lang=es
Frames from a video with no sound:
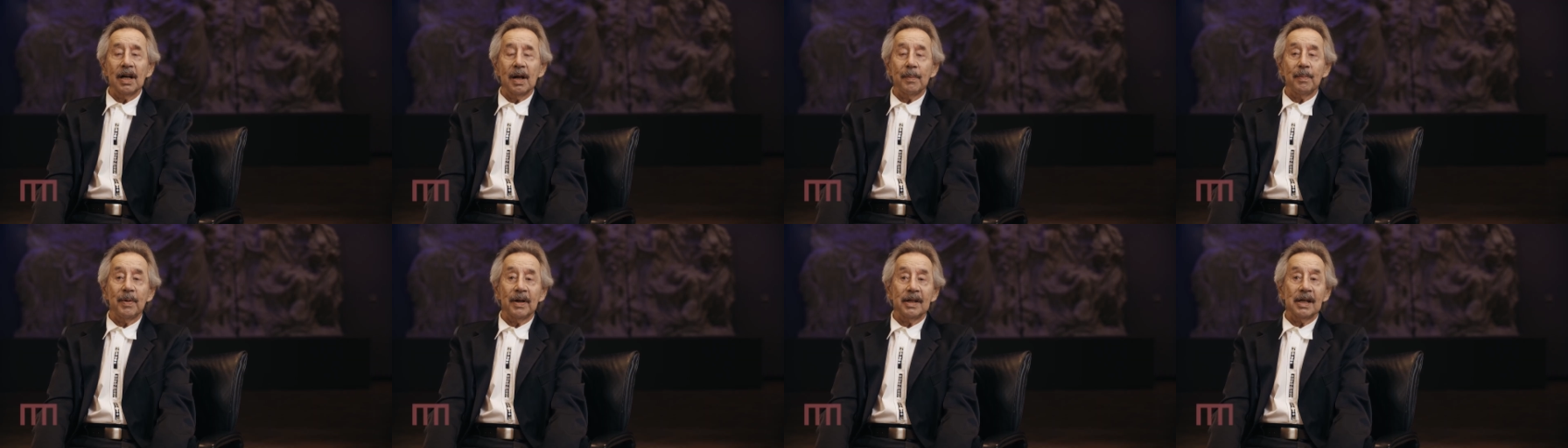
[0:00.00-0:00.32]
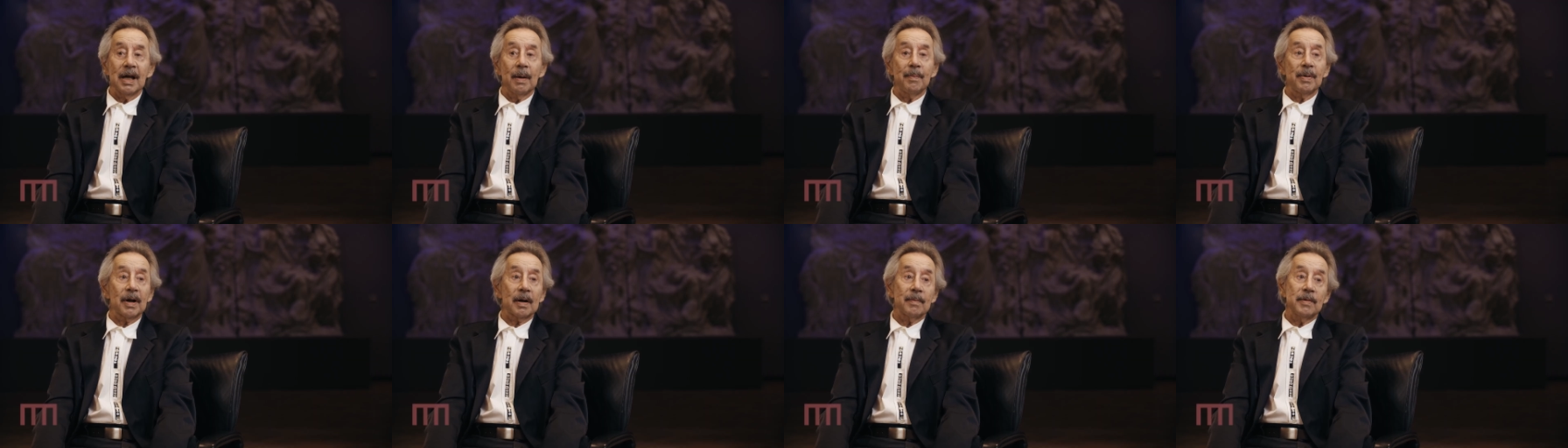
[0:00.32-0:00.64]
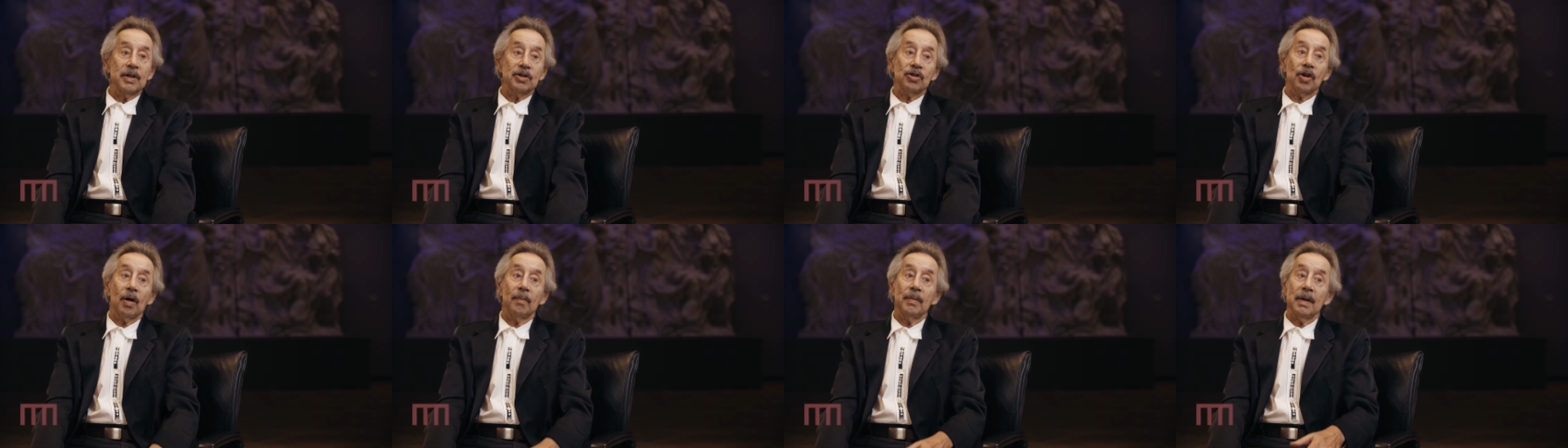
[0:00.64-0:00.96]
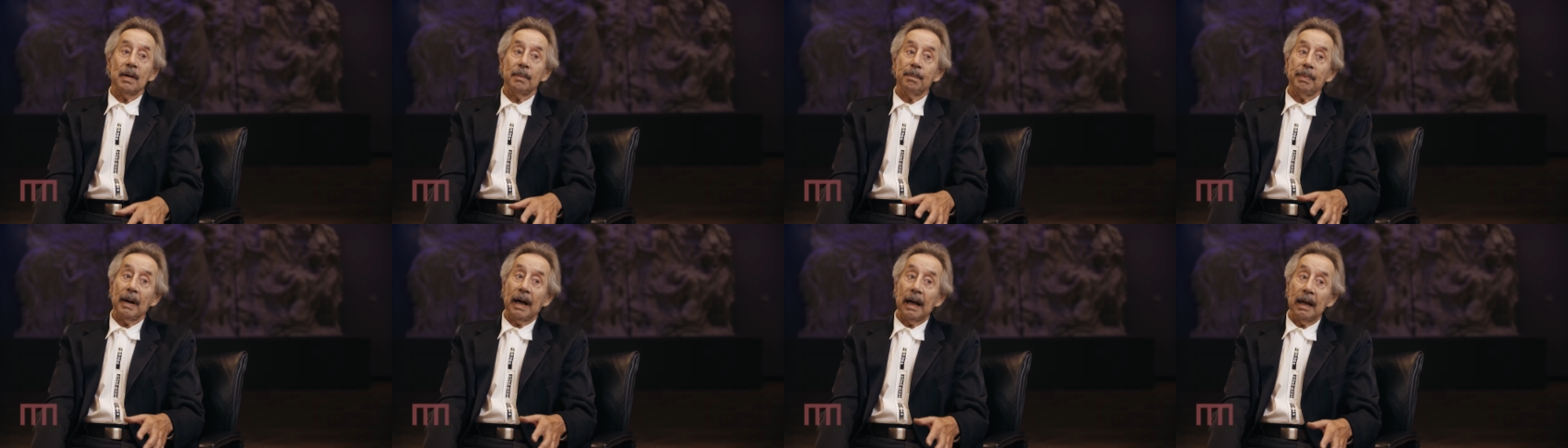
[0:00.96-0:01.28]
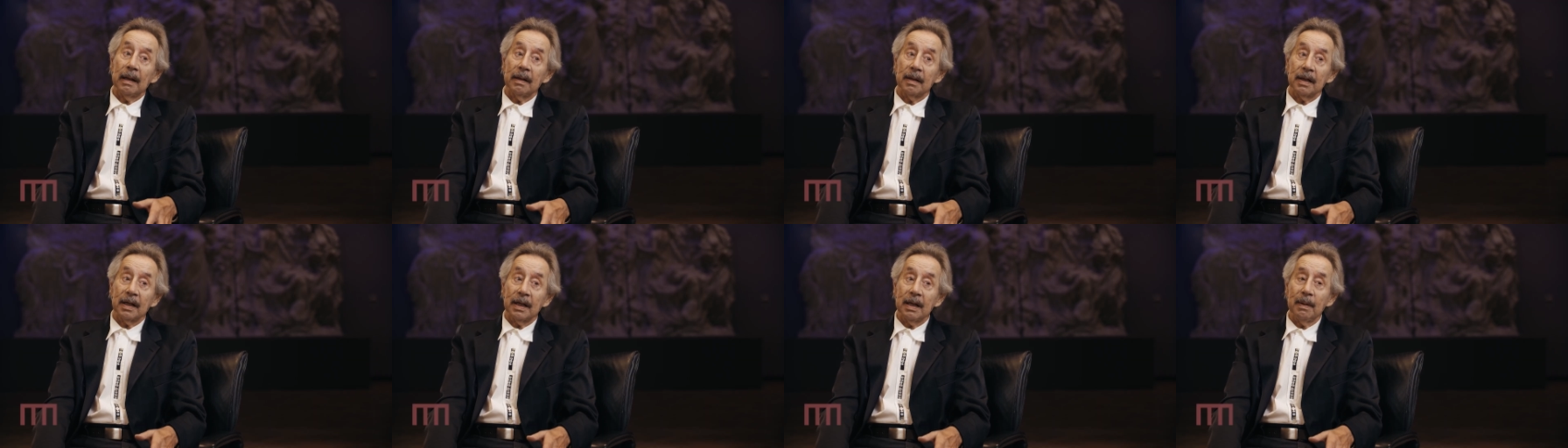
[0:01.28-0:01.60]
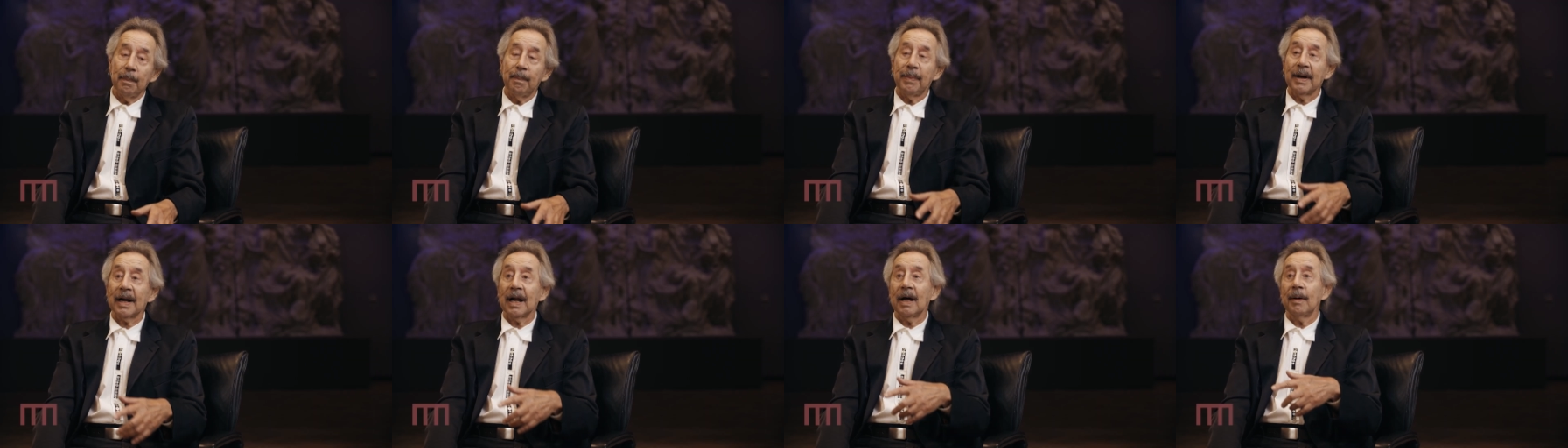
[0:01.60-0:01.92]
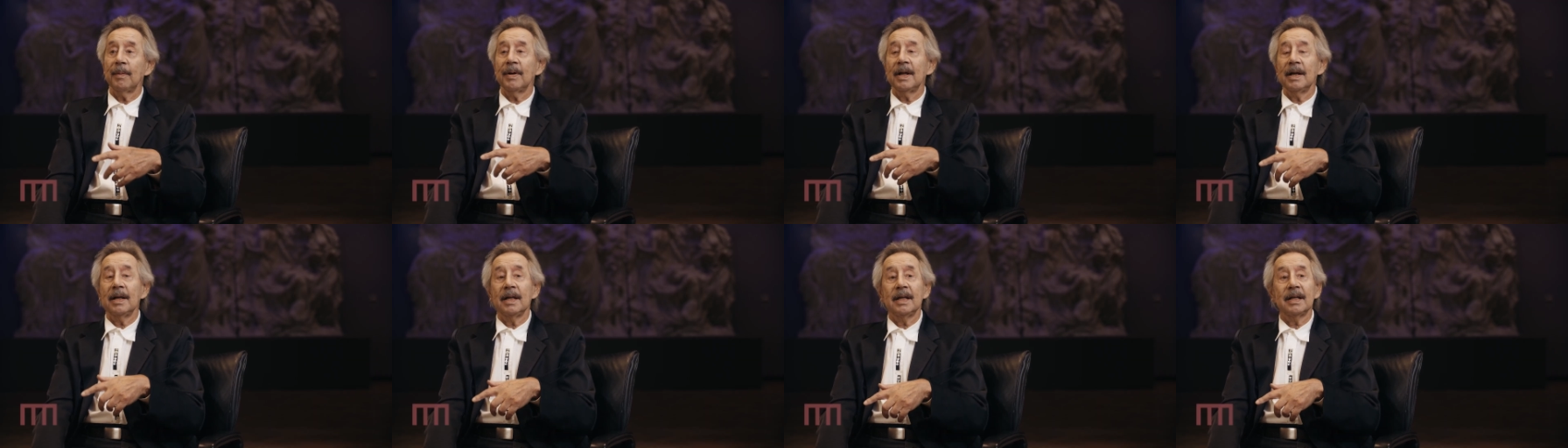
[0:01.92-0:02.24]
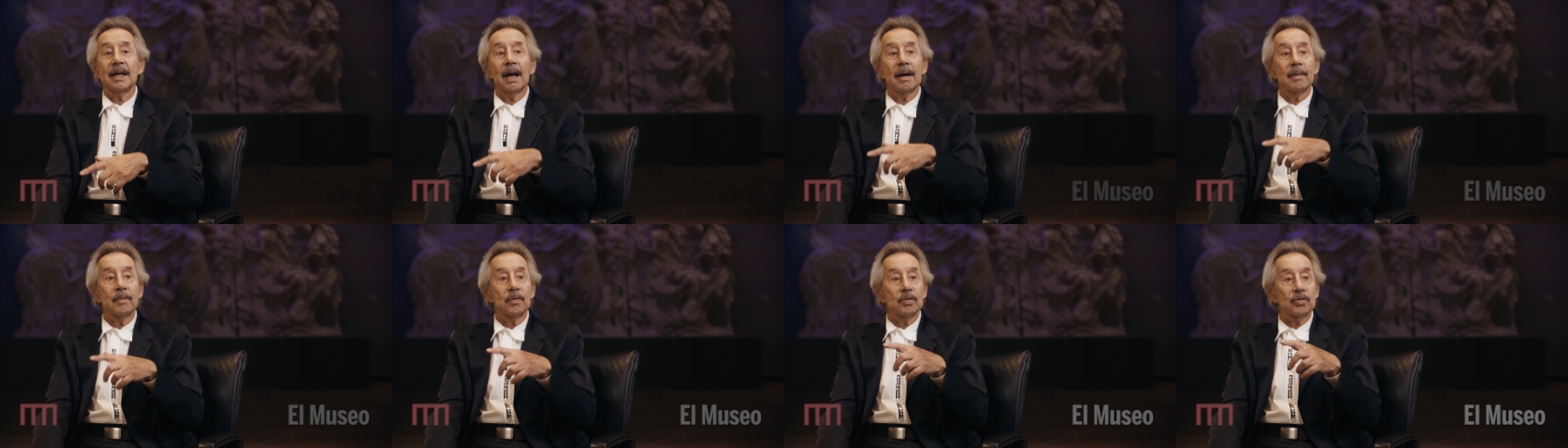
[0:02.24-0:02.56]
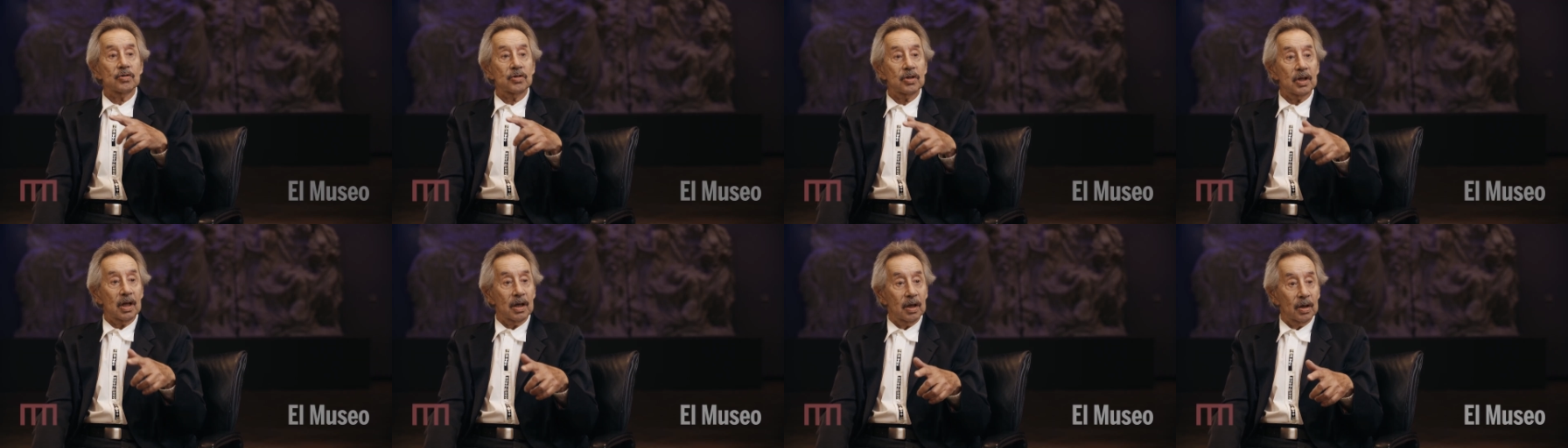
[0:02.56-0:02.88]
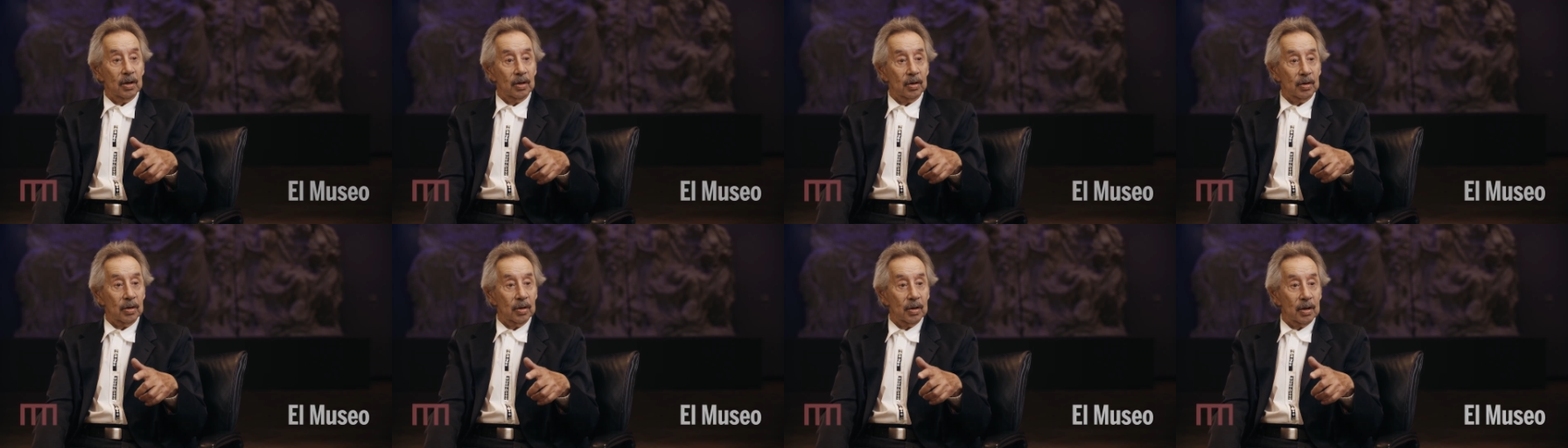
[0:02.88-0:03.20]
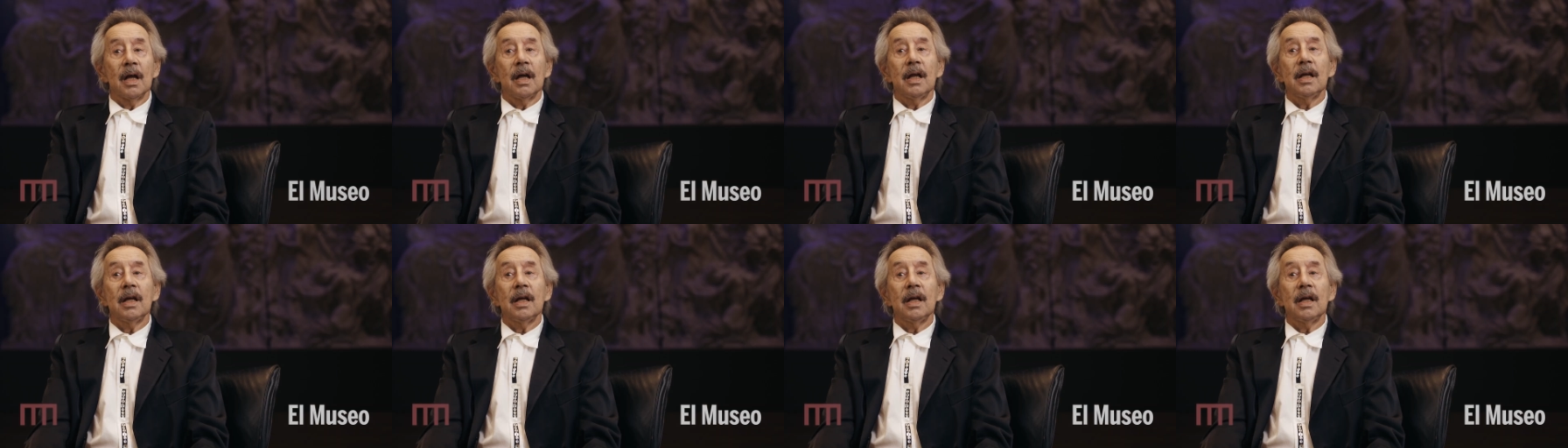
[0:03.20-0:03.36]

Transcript: le pedía permiso a mi padre para venir al museo.